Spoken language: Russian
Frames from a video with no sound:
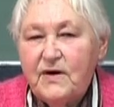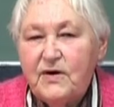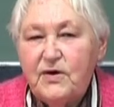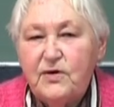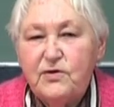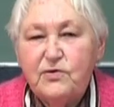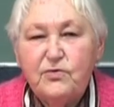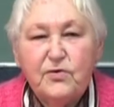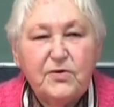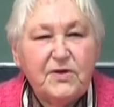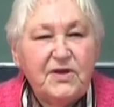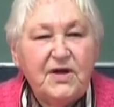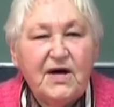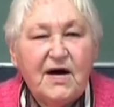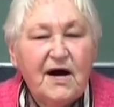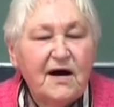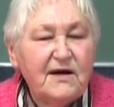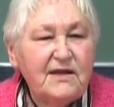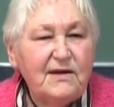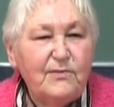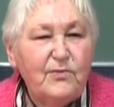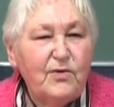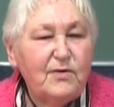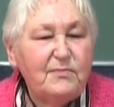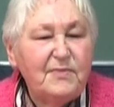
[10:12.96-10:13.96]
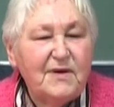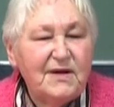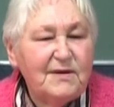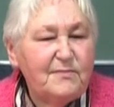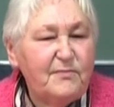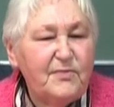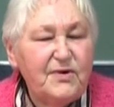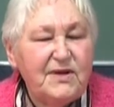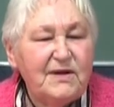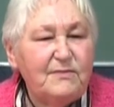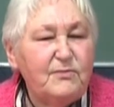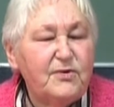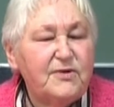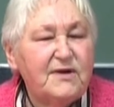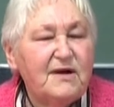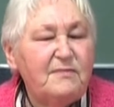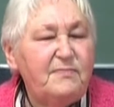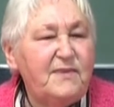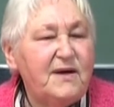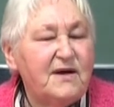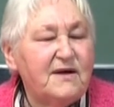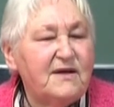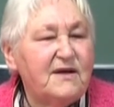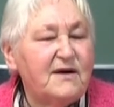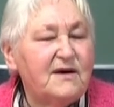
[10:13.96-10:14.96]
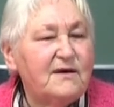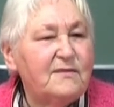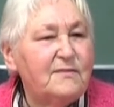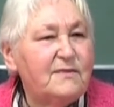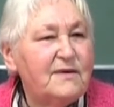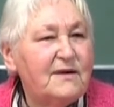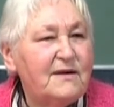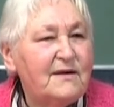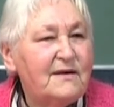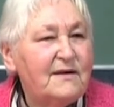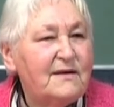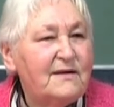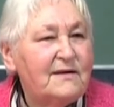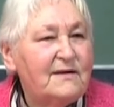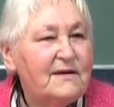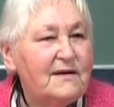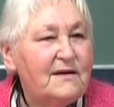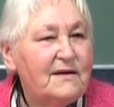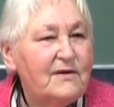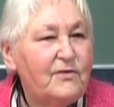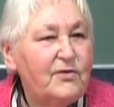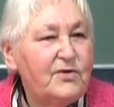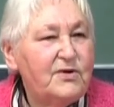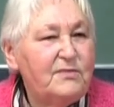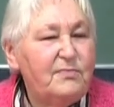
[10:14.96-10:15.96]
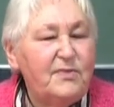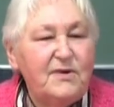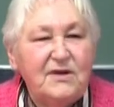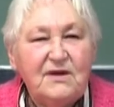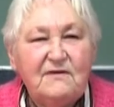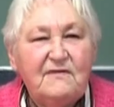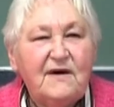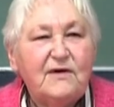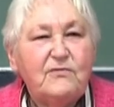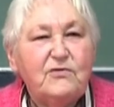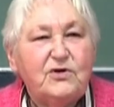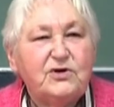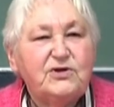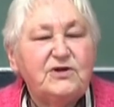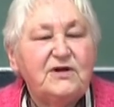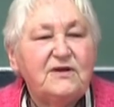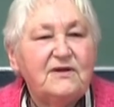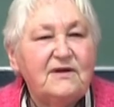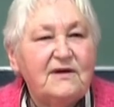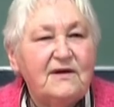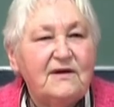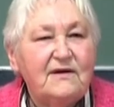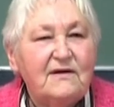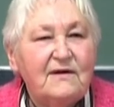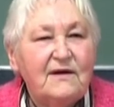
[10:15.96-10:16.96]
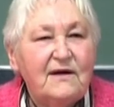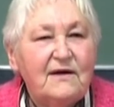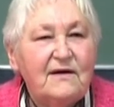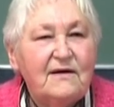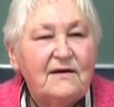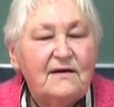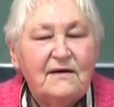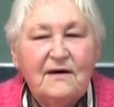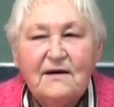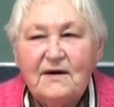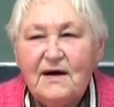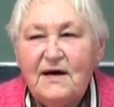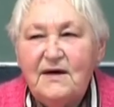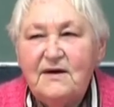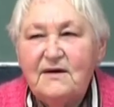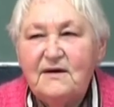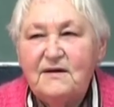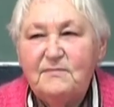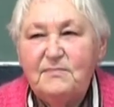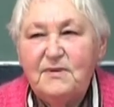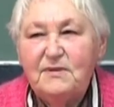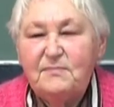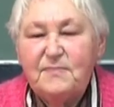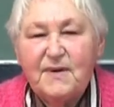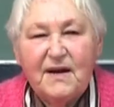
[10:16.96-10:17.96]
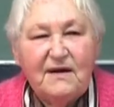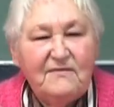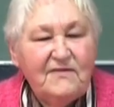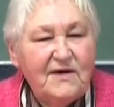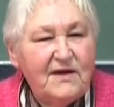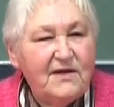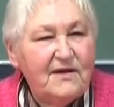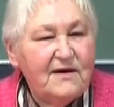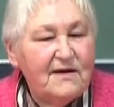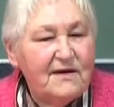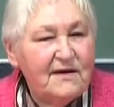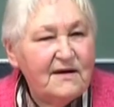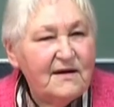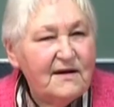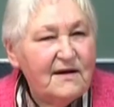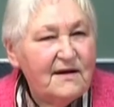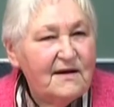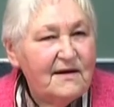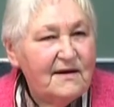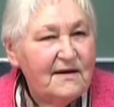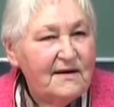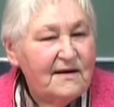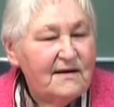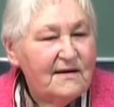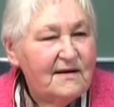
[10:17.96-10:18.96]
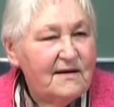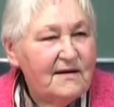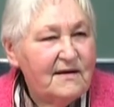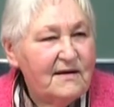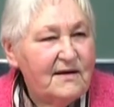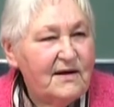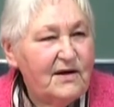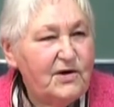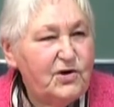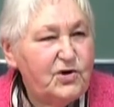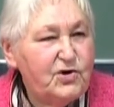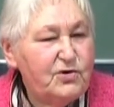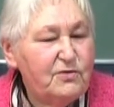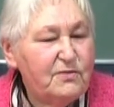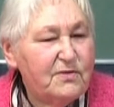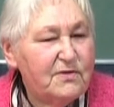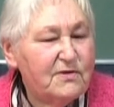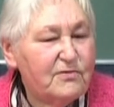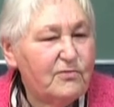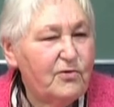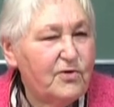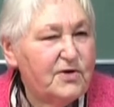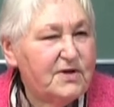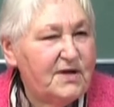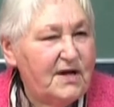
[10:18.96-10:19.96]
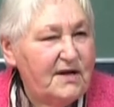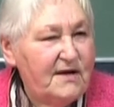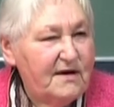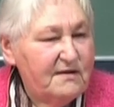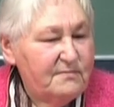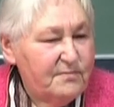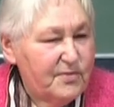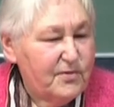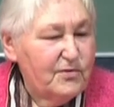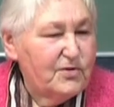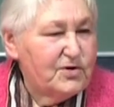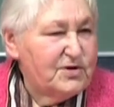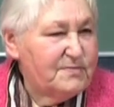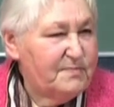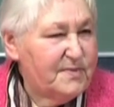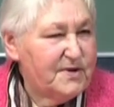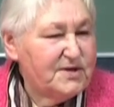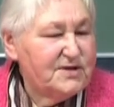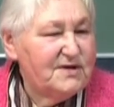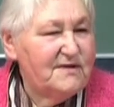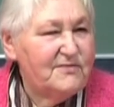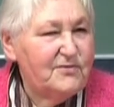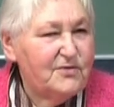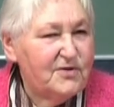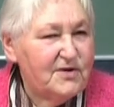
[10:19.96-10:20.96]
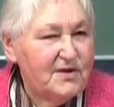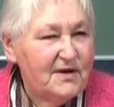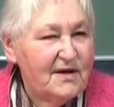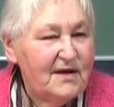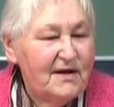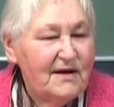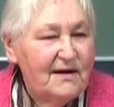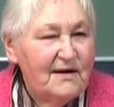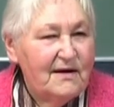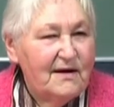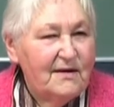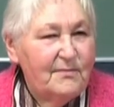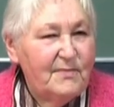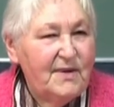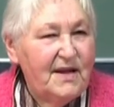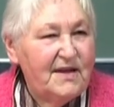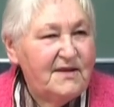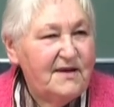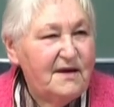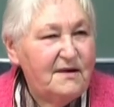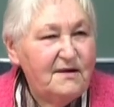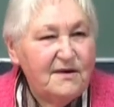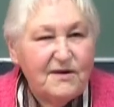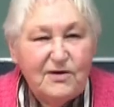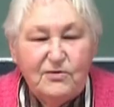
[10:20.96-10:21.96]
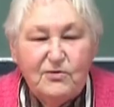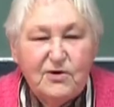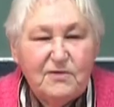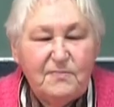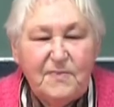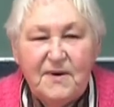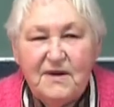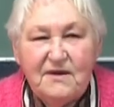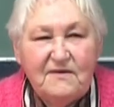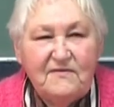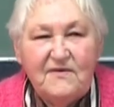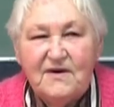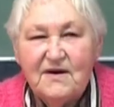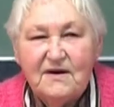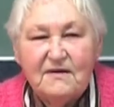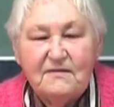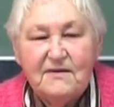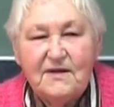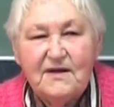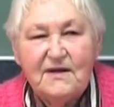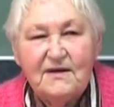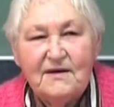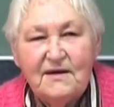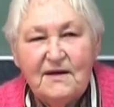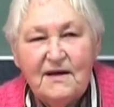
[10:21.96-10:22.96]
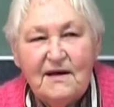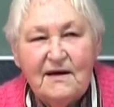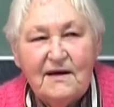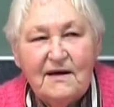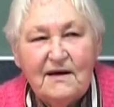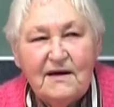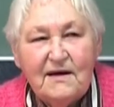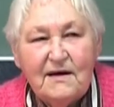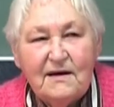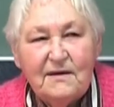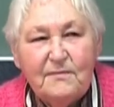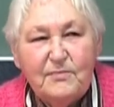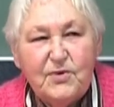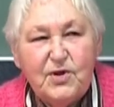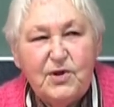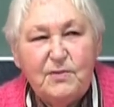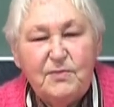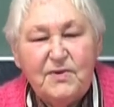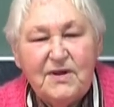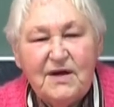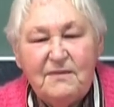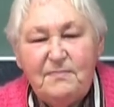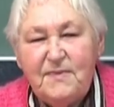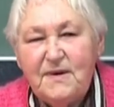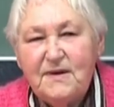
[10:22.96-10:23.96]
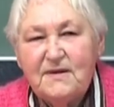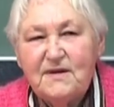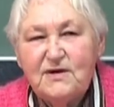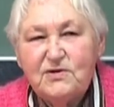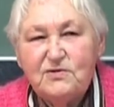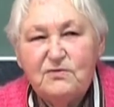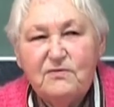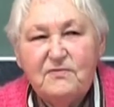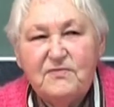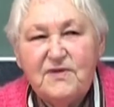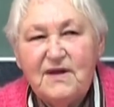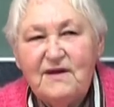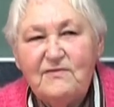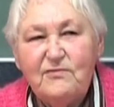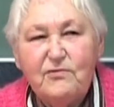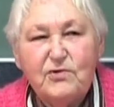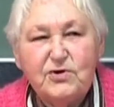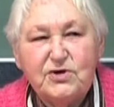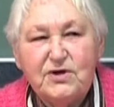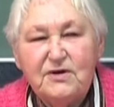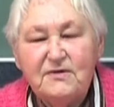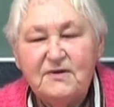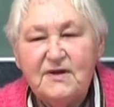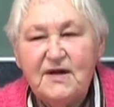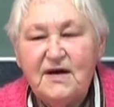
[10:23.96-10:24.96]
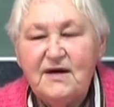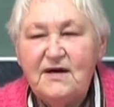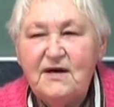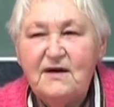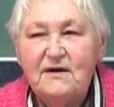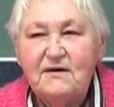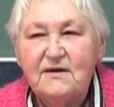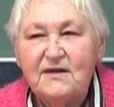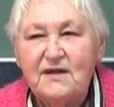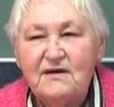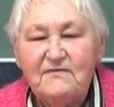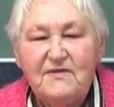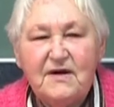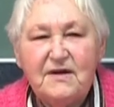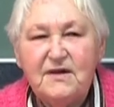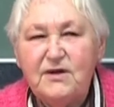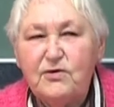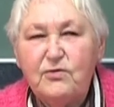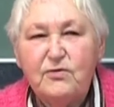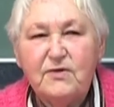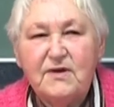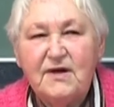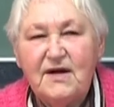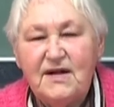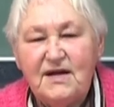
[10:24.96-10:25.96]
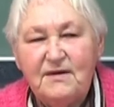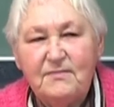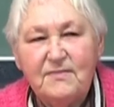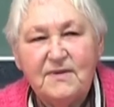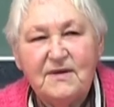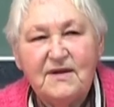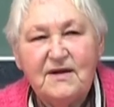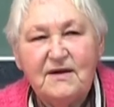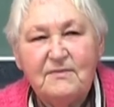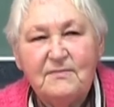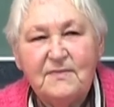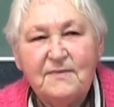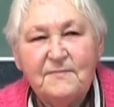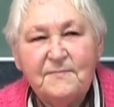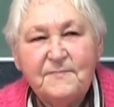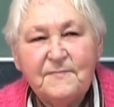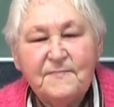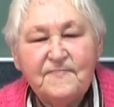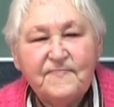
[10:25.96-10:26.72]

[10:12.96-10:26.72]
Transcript: Христос никак не мог быть, быть ему соперником. Он был новорожденный, а Ирод был правитель, и еще сколько-то лет проживет. Младенец не успеет вырасти. Почему написано, что встревожился Ирод и весь Иерусалим с ним?